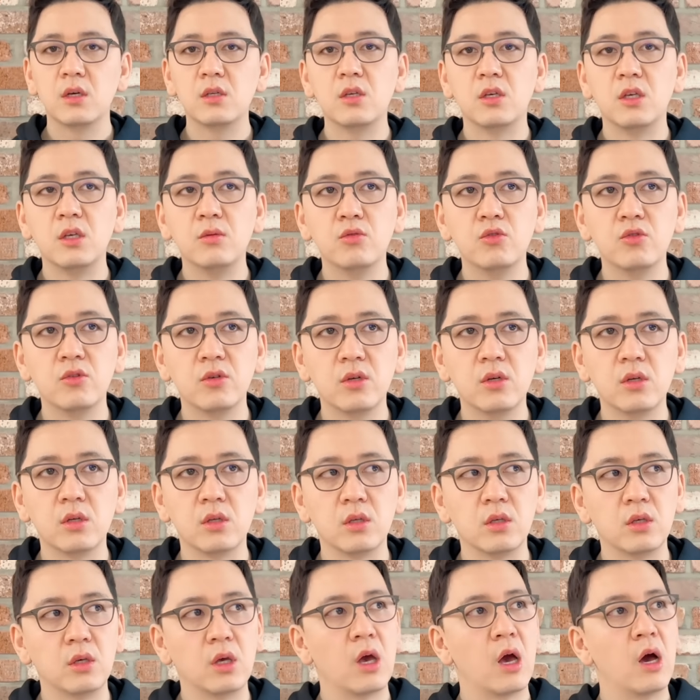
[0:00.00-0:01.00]
그래서
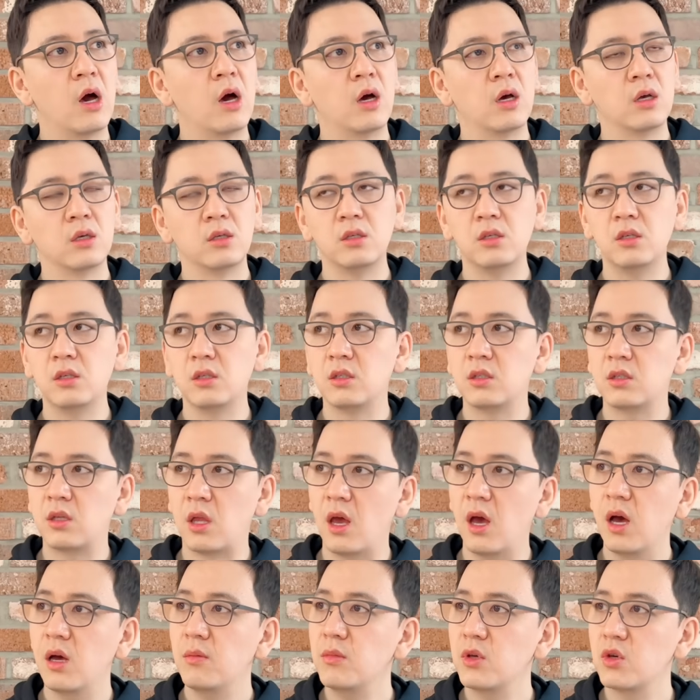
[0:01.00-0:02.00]
이분들은 야, 이
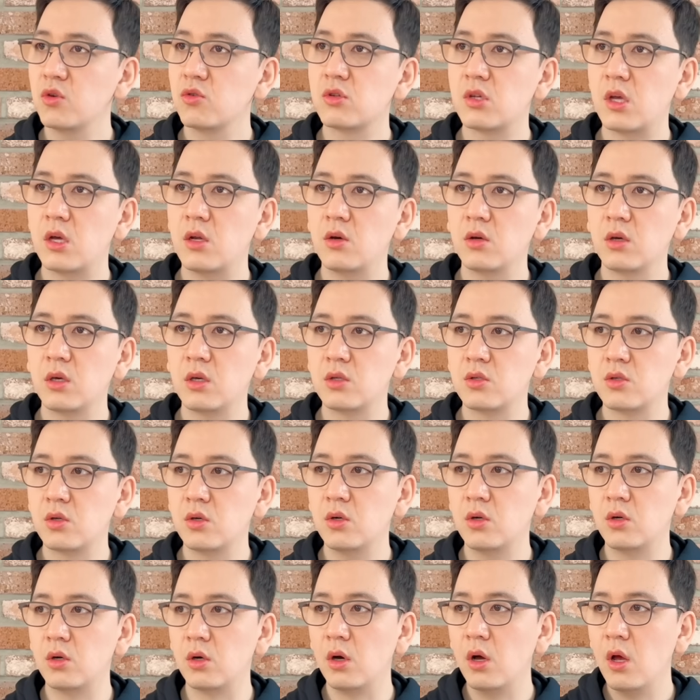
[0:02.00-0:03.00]
대한민국 세력이
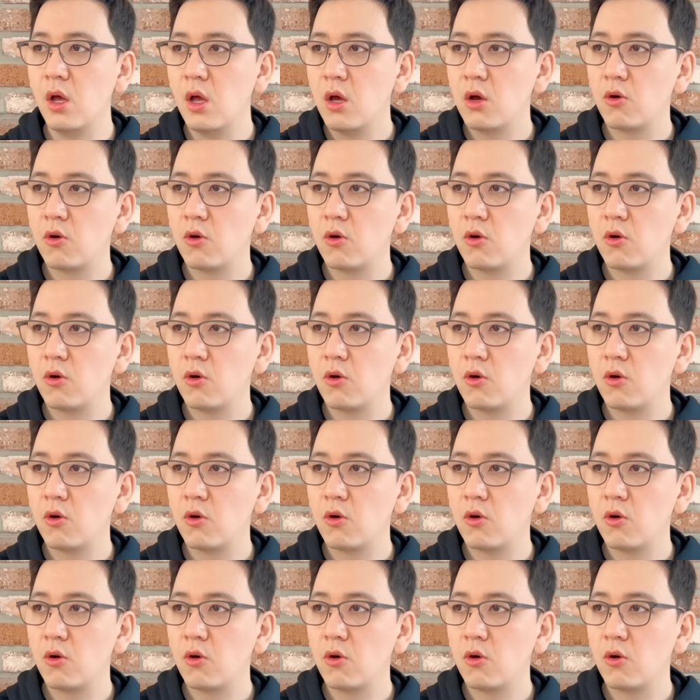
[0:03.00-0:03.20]
저